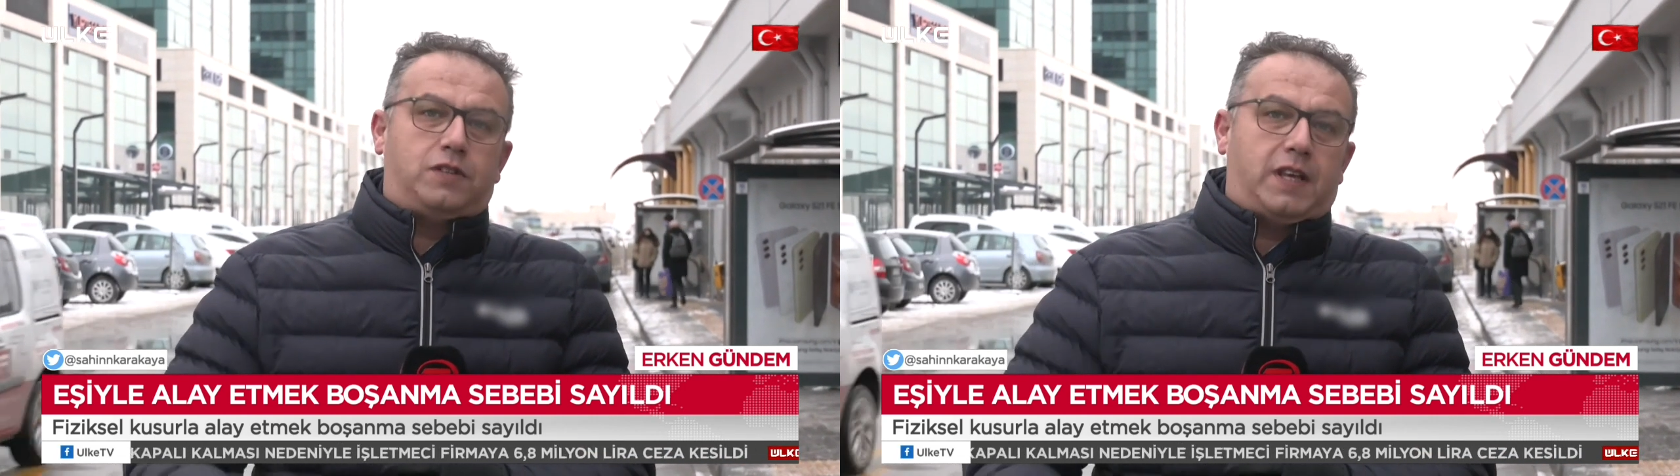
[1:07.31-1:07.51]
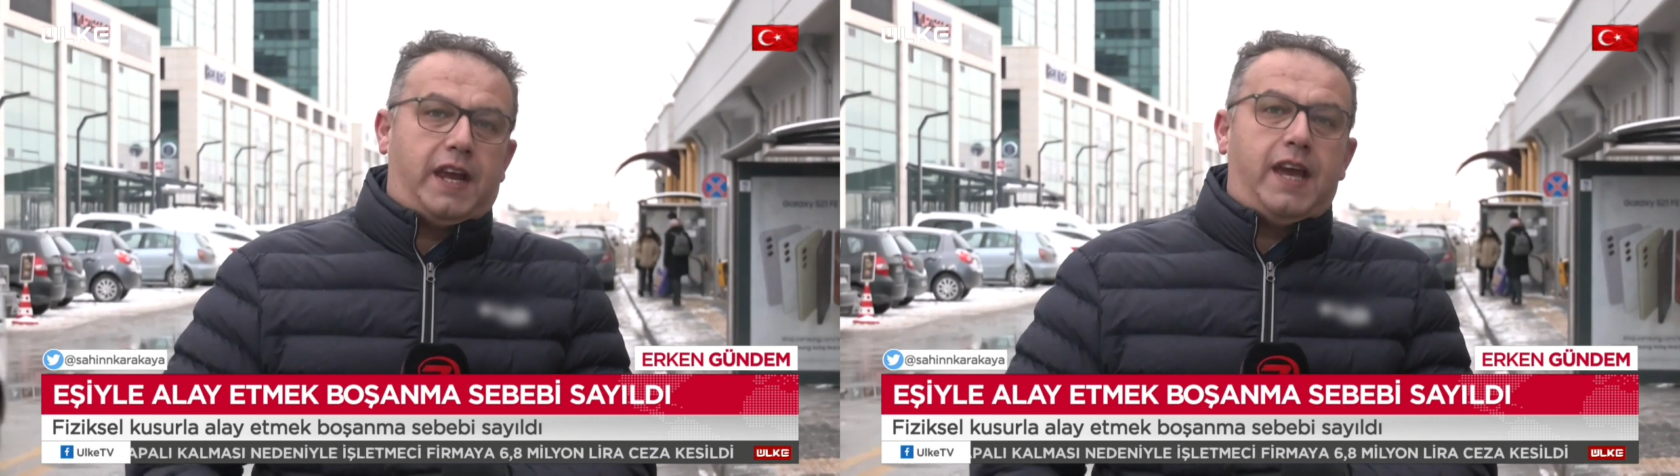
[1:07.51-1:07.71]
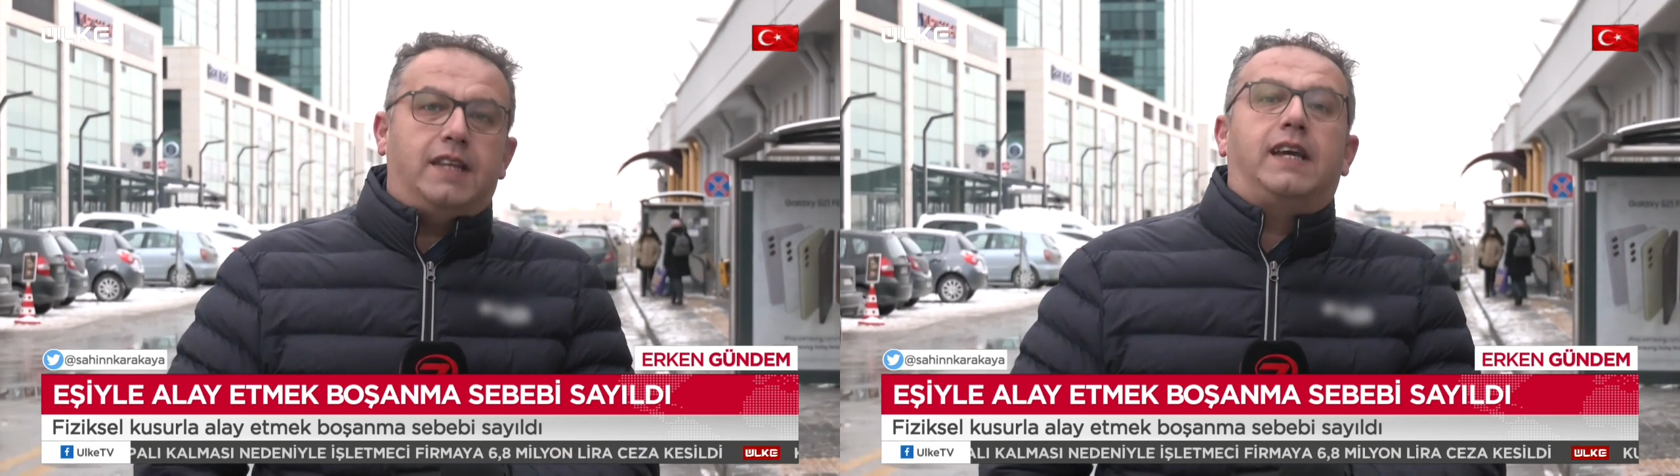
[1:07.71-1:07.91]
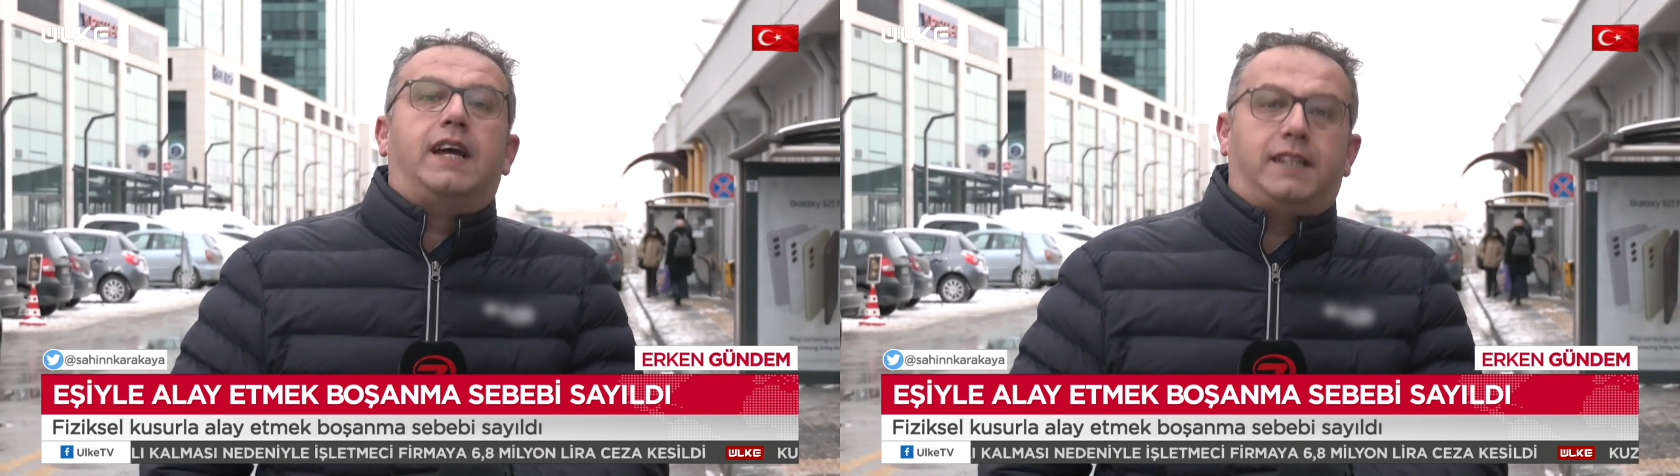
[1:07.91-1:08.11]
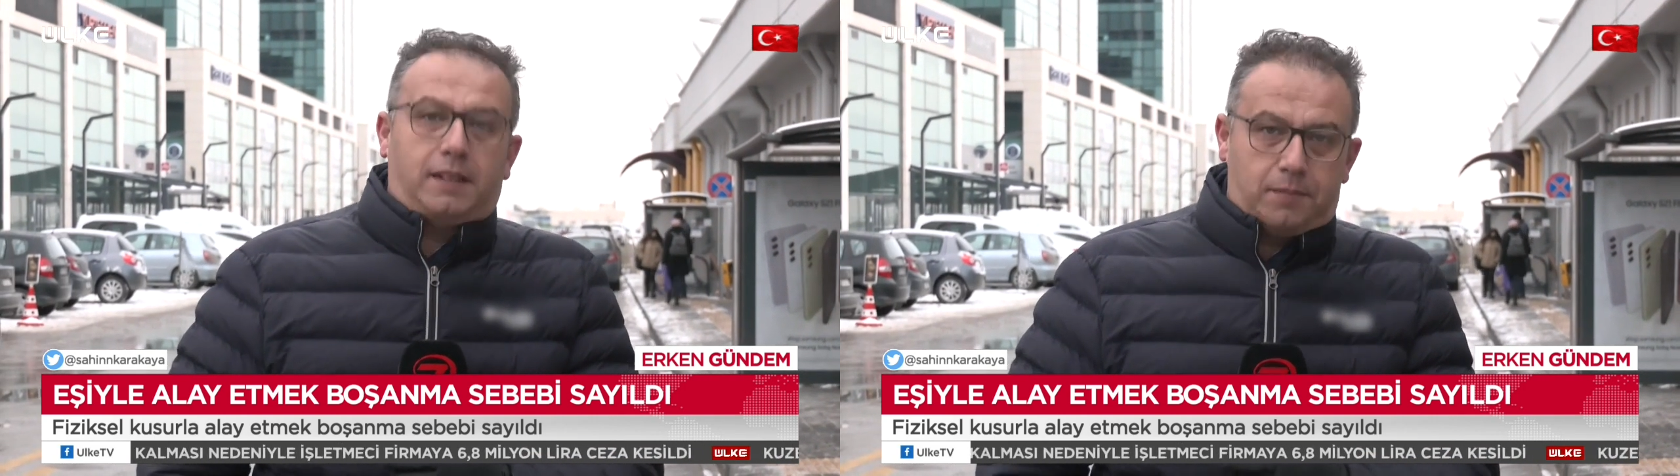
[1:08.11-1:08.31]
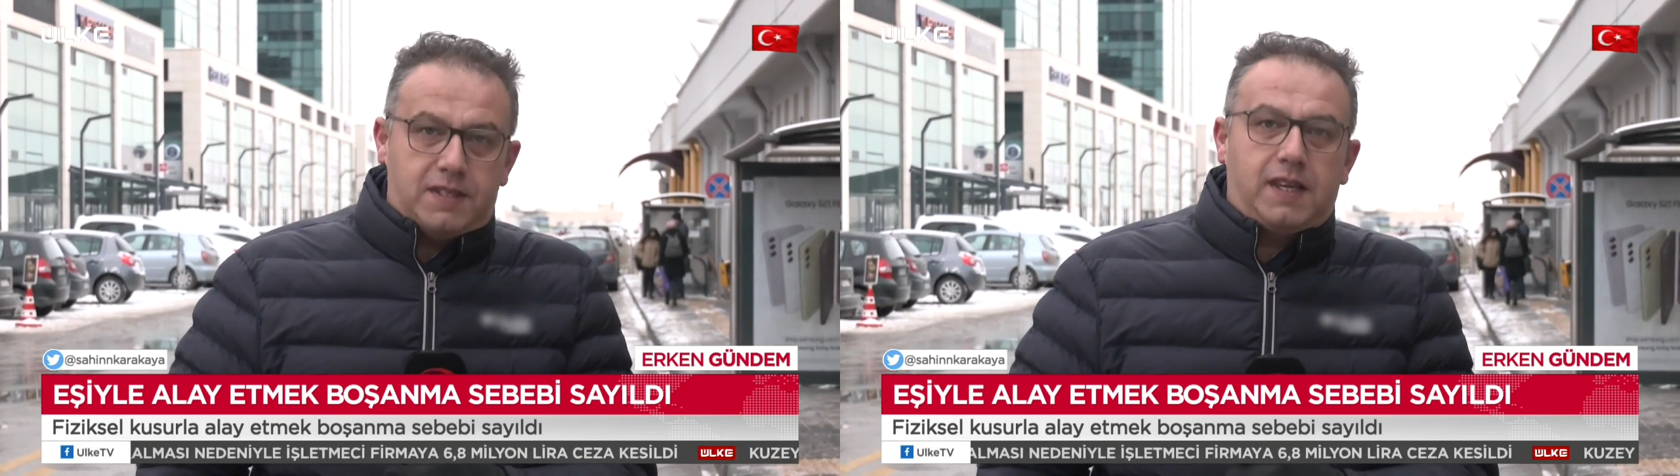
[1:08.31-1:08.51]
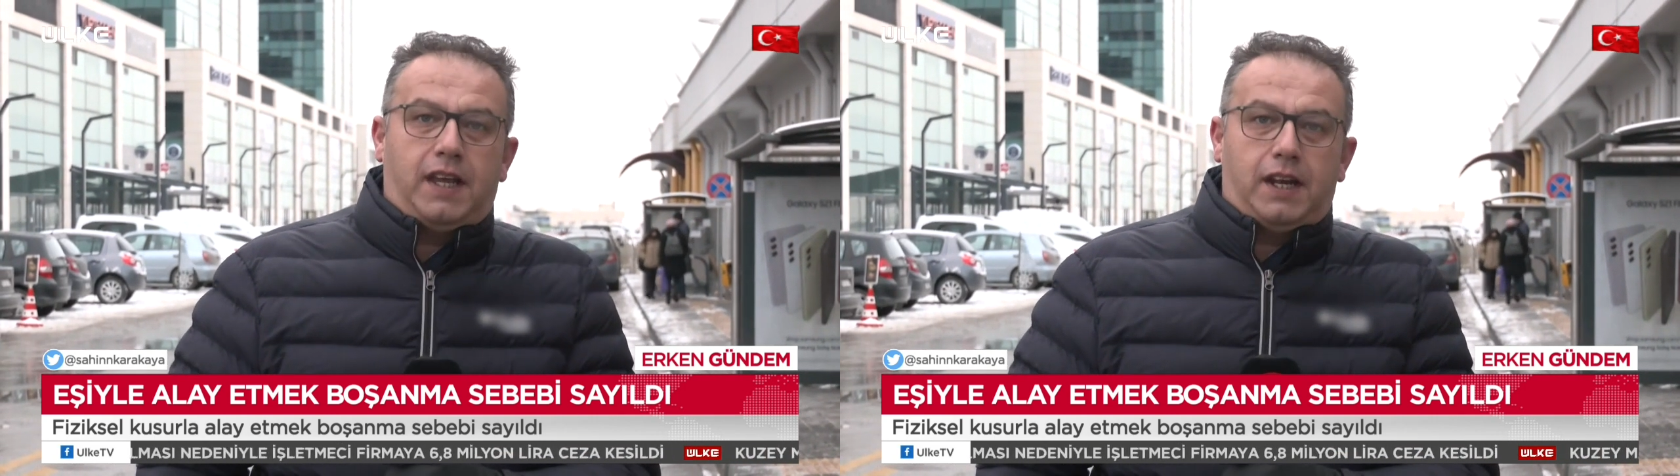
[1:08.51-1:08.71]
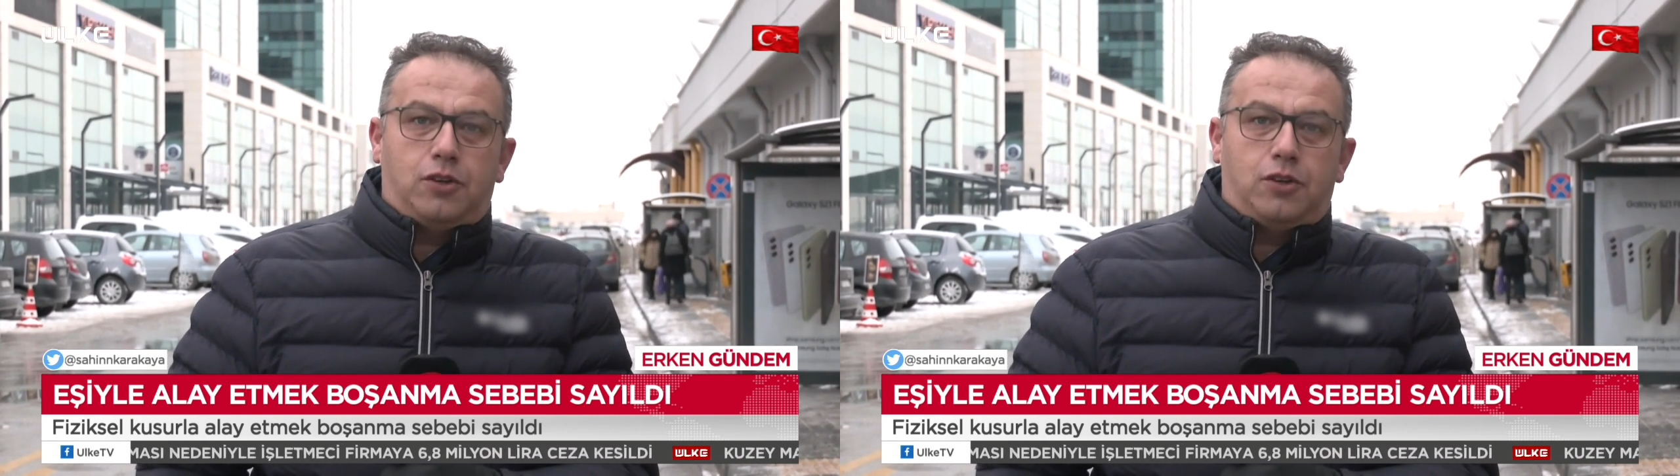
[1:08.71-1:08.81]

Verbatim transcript: dikkat etmesi gerekiyor.